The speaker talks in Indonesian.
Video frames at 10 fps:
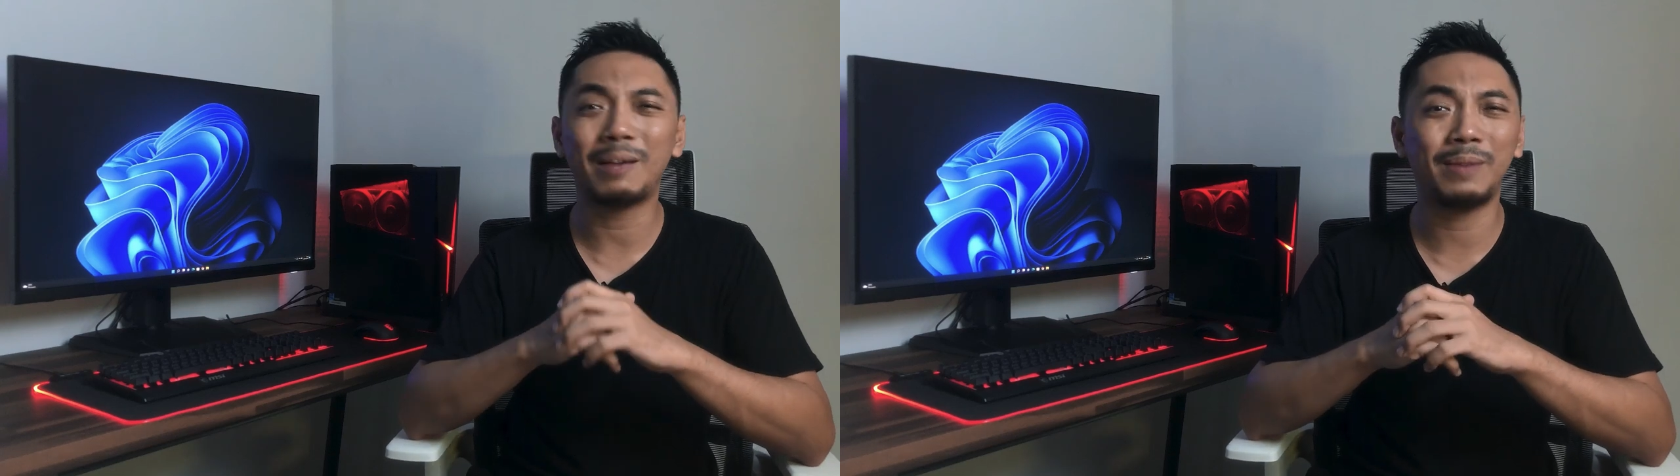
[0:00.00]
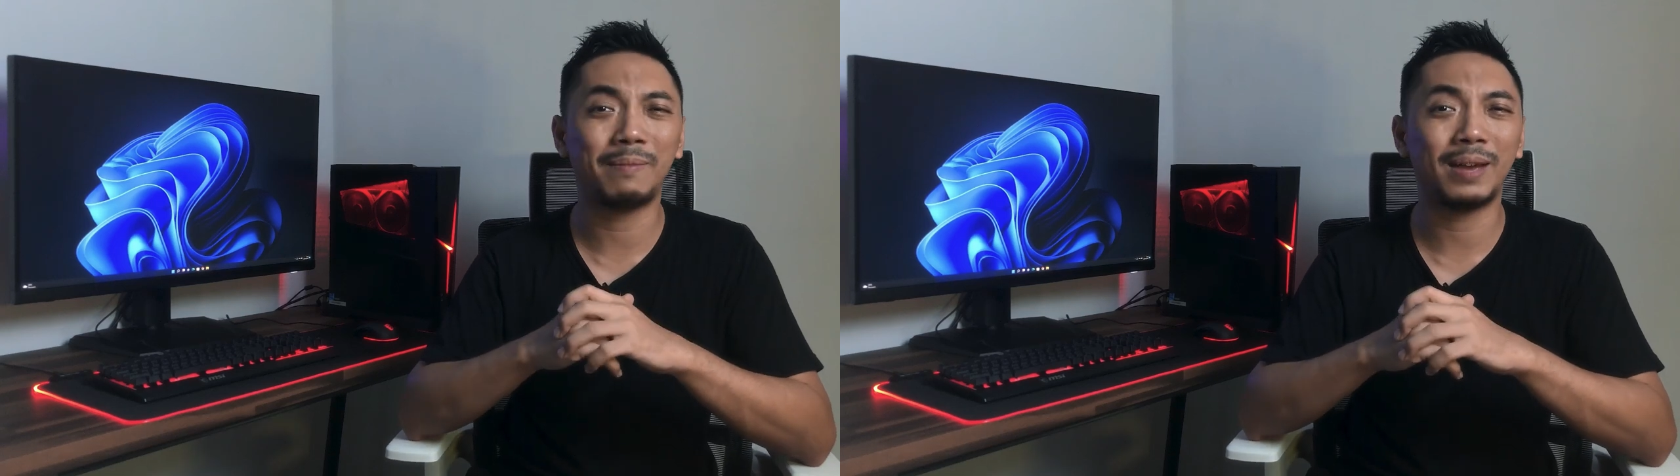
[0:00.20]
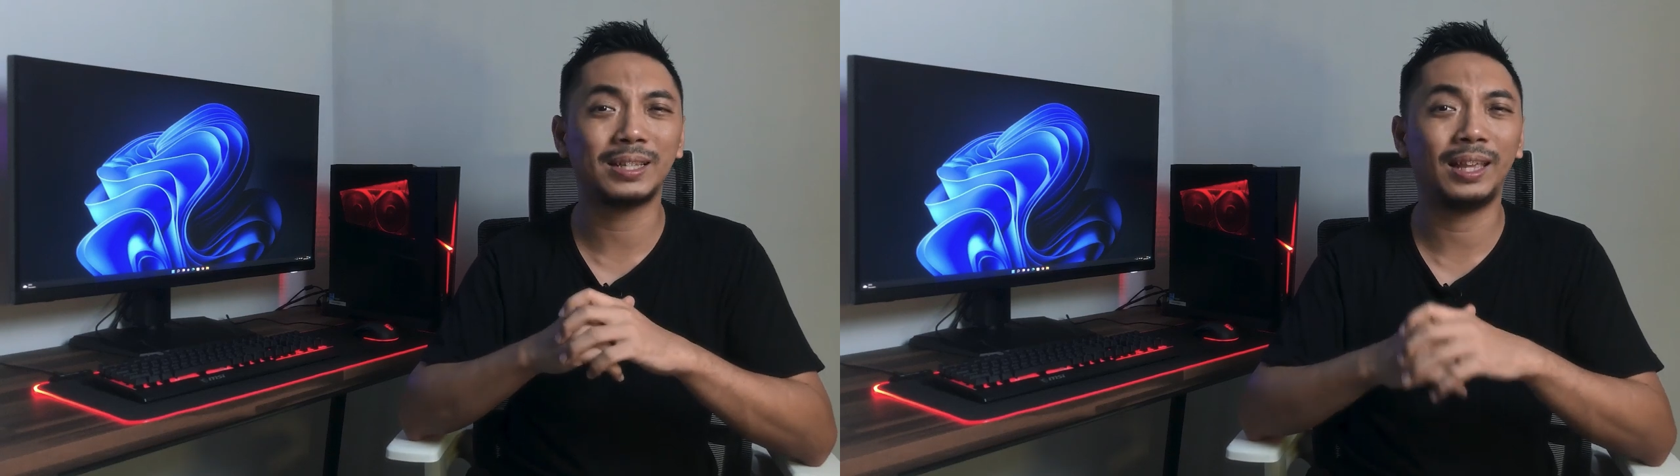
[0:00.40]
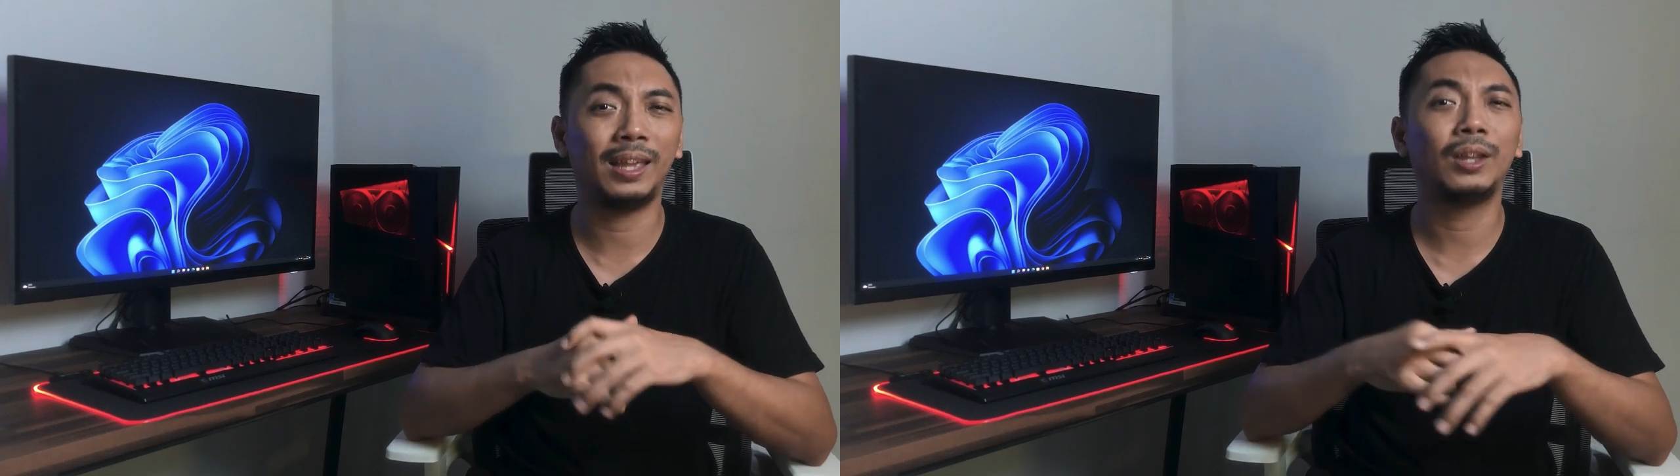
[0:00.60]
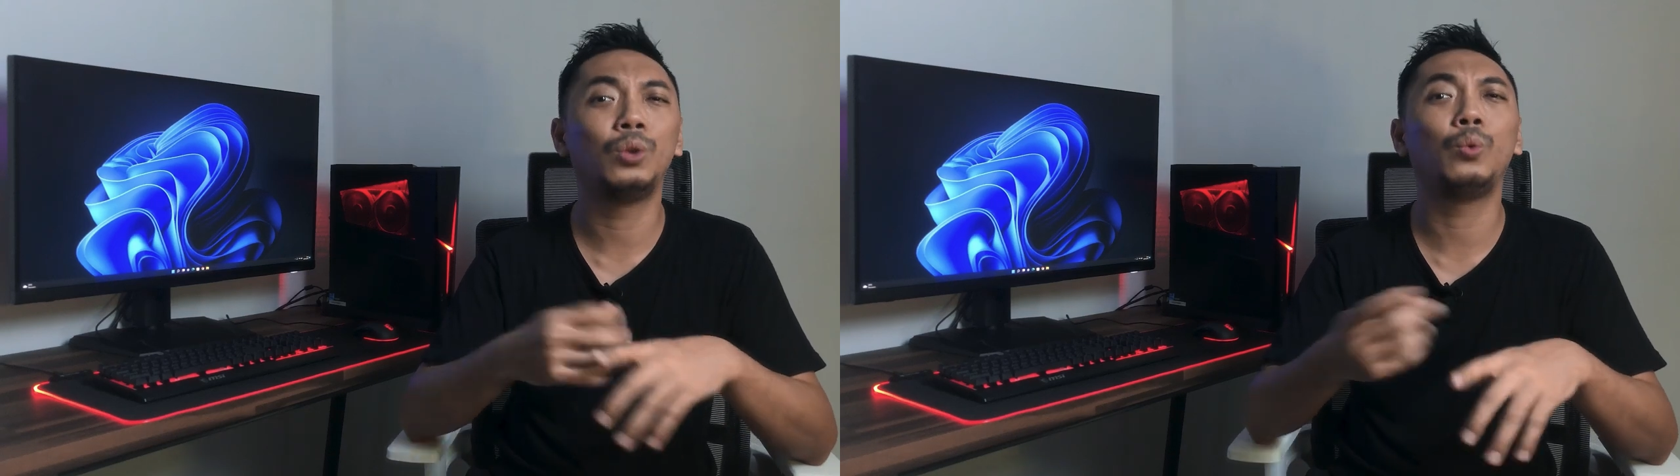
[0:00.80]
tapi yang
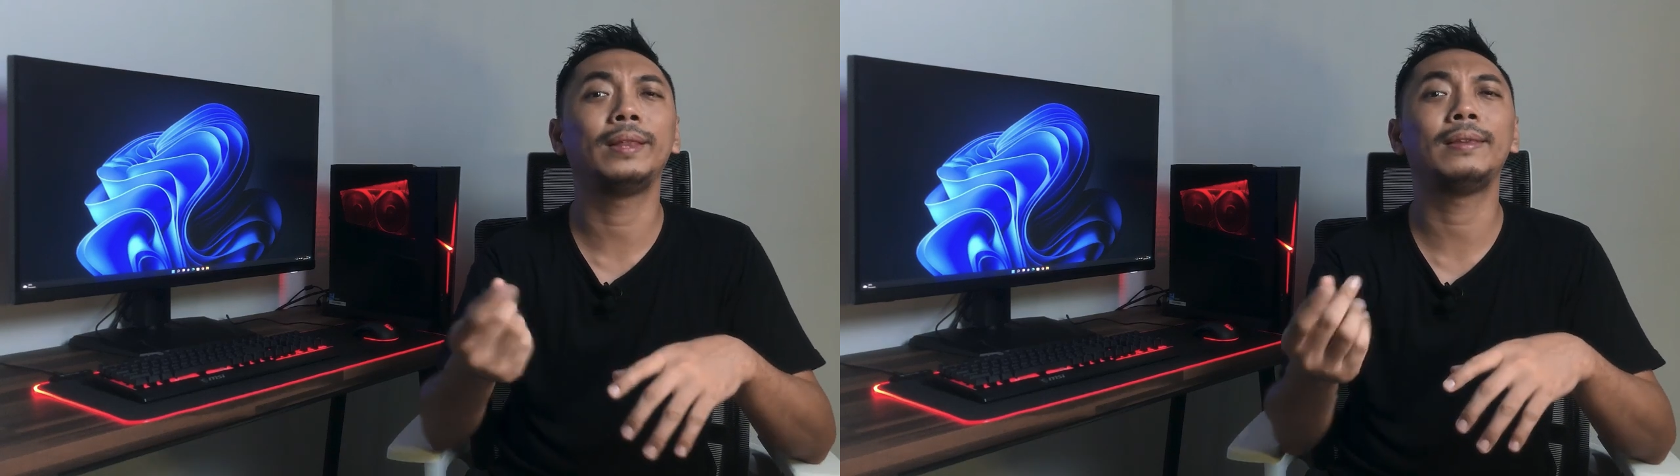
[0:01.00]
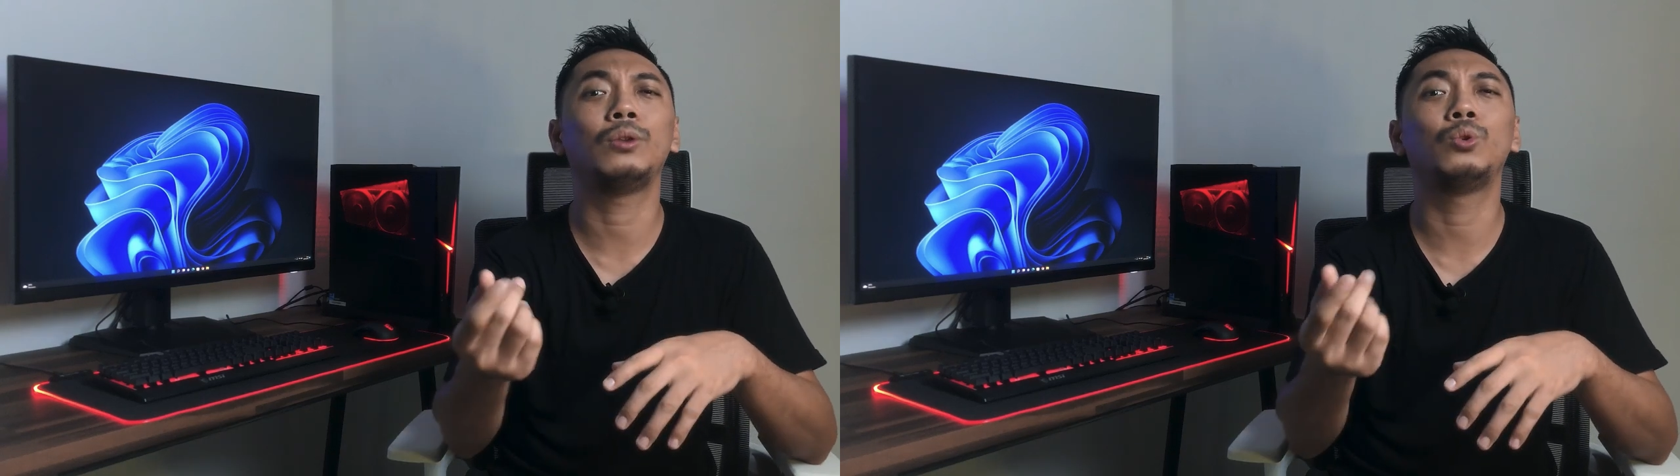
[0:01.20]
pasti duitnya